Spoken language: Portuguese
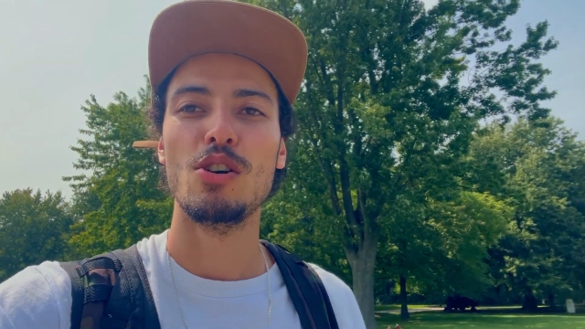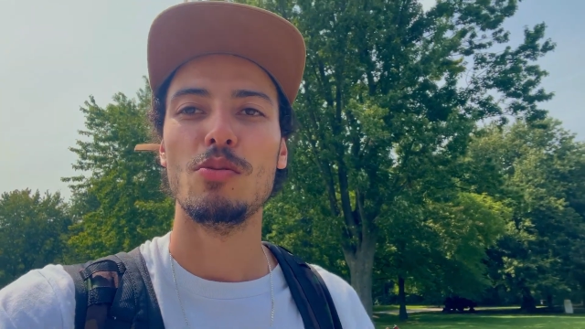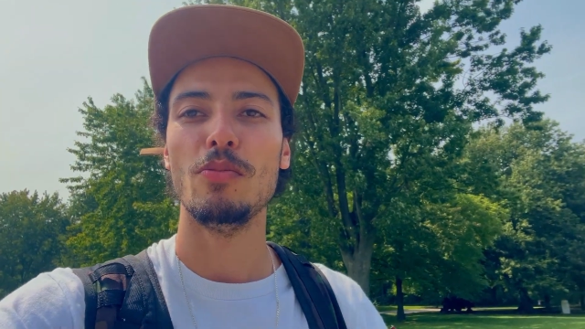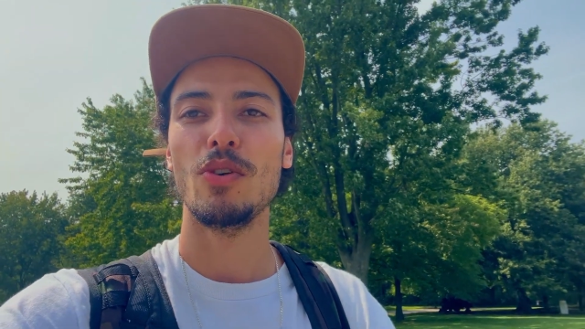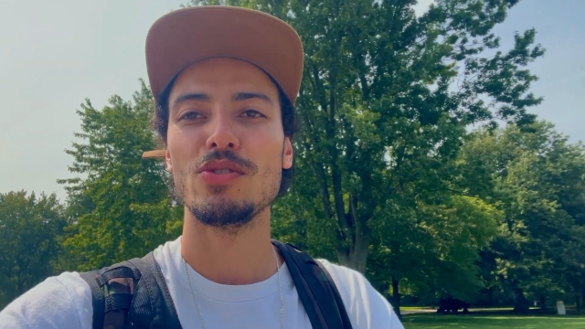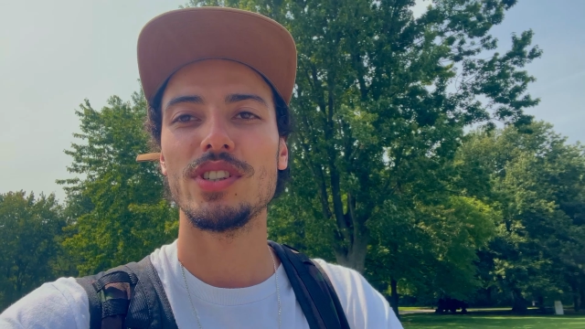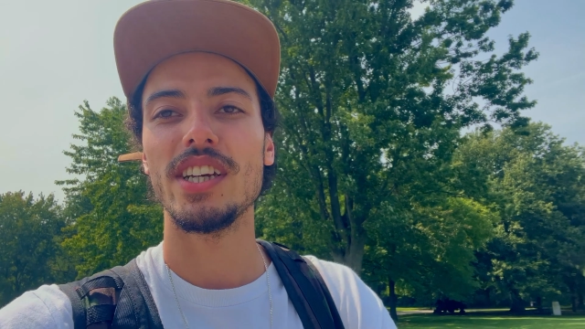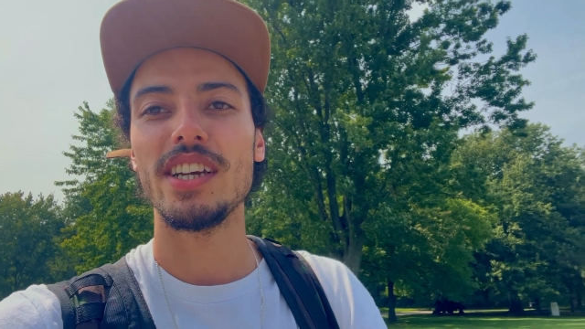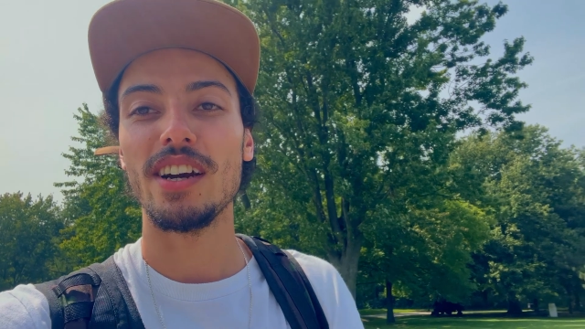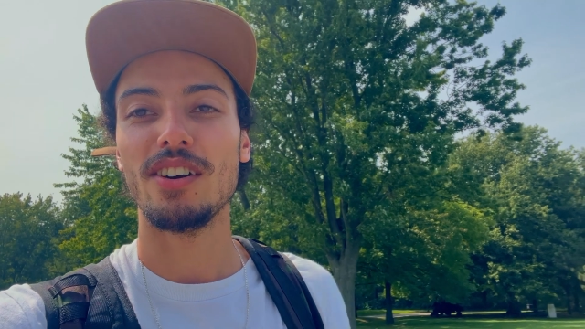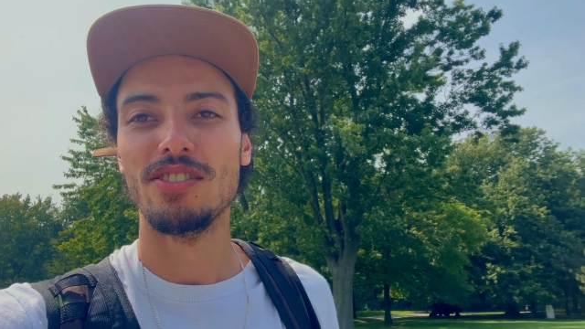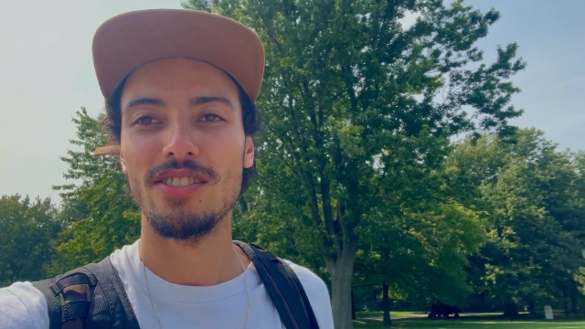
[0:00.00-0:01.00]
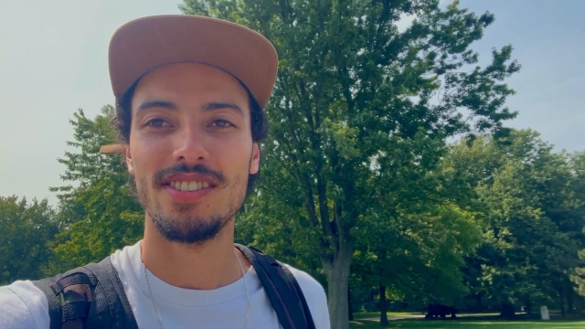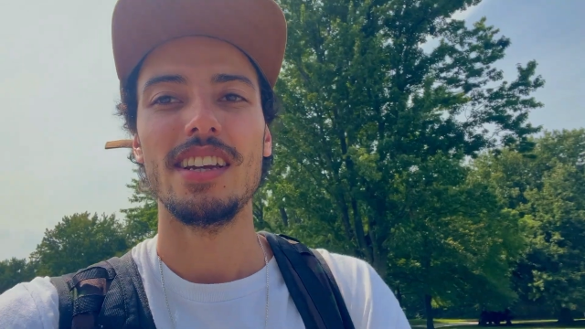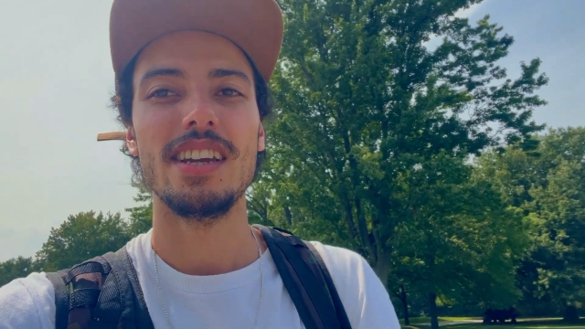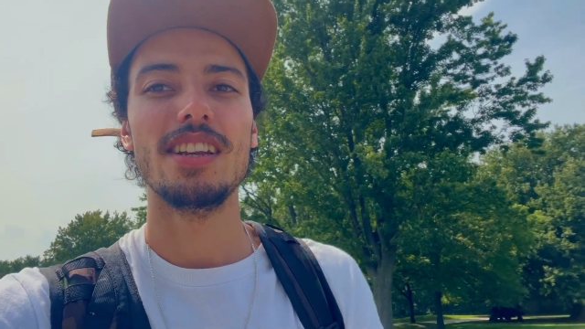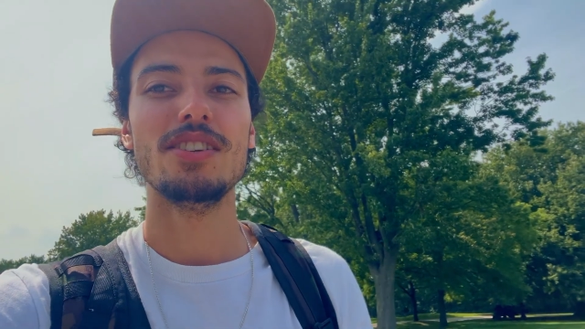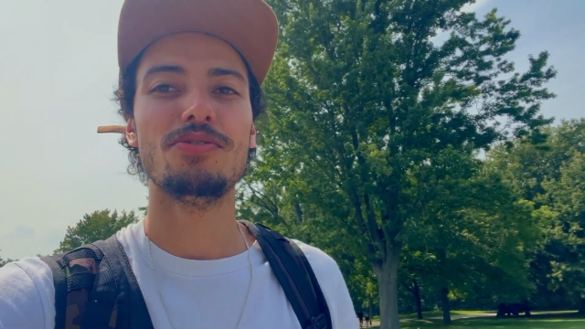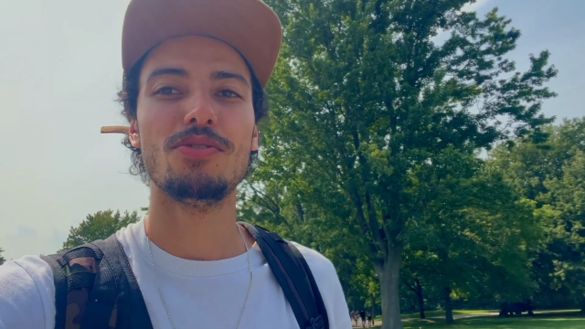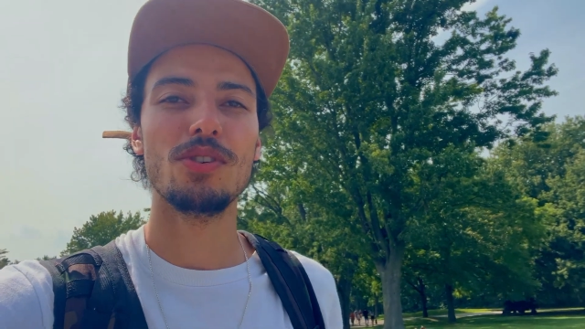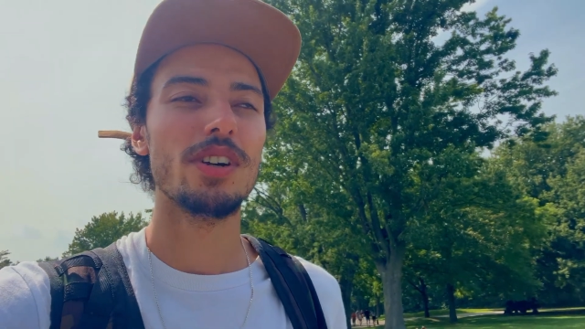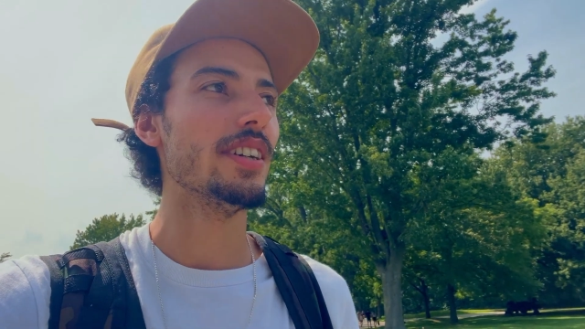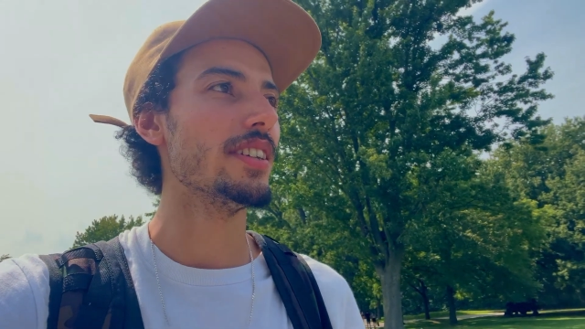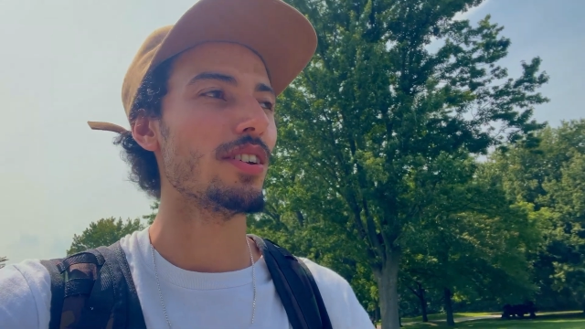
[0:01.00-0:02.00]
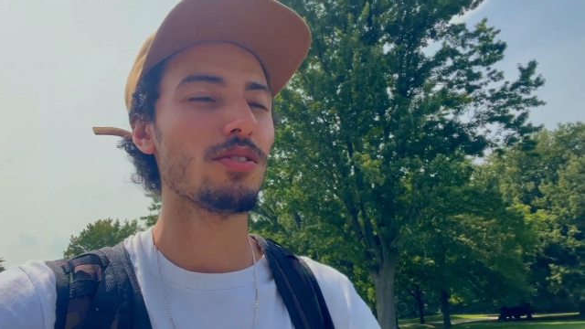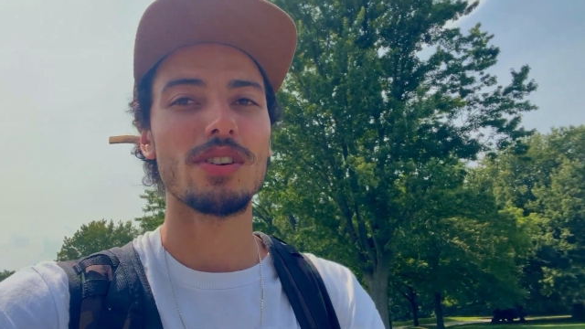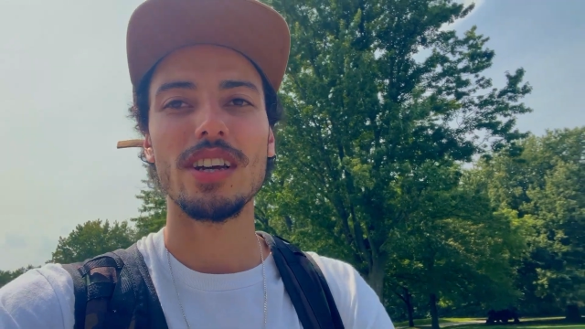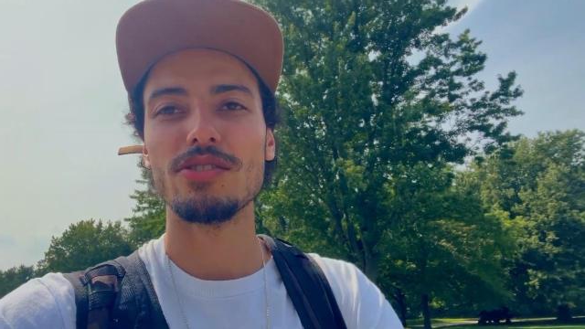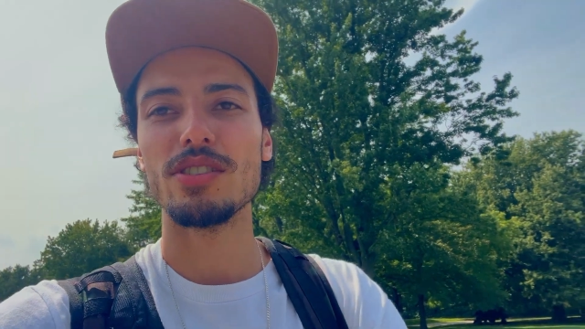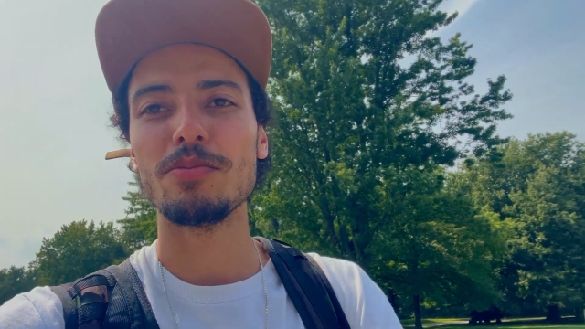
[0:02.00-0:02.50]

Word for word: Monte Real. Ele foi inaugurado